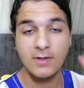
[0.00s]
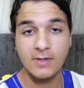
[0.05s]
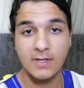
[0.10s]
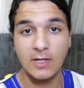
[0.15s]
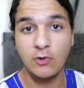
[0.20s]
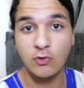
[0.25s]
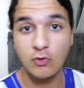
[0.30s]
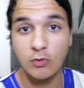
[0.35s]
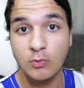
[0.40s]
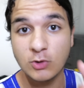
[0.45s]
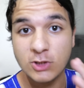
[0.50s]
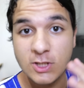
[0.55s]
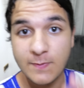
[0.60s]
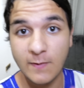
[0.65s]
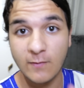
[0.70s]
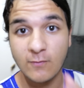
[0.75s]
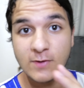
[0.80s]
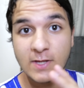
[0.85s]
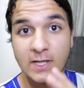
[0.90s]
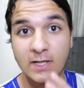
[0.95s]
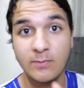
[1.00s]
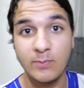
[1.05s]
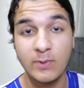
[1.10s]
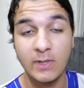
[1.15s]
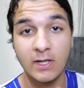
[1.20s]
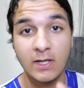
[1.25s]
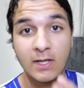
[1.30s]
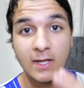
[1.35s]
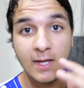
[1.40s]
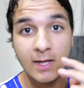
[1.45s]
Salut tout le monde, j'espère que vous allez
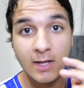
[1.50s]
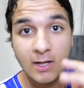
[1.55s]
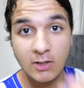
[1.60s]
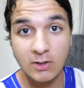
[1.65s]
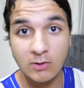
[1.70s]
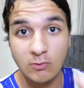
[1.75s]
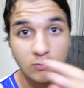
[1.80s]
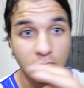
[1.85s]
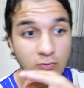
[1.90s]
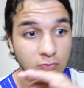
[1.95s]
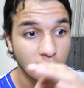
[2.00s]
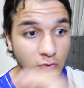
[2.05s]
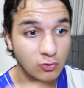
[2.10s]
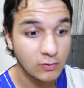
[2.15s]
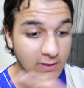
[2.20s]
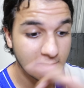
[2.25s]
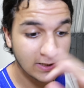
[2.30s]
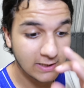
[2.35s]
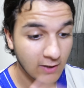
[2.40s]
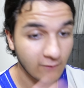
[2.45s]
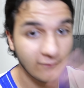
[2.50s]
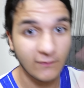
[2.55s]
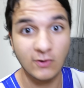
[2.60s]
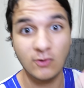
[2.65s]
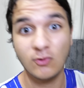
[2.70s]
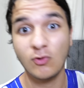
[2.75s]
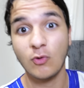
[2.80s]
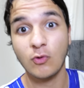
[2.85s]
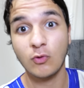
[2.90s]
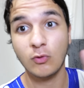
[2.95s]
bien. Aujourd'hui les gars, face
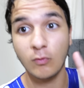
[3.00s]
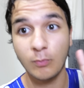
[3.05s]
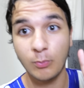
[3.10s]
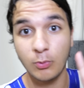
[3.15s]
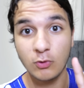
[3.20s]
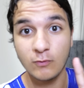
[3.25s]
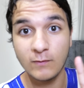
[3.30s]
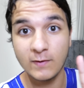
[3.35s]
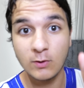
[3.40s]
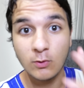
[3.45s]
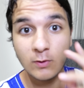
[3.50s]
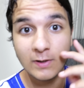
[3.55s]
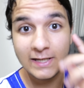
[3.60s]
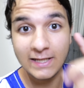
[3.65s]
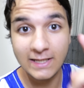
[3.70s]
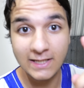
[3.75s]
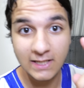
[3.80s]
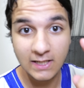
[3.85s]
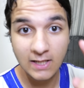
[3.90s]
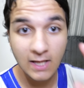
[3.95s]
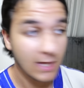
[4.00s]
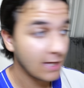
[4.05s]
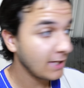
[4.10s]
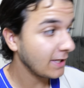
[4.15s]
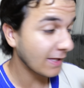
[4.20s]
surtout pour une vidéo et les gars,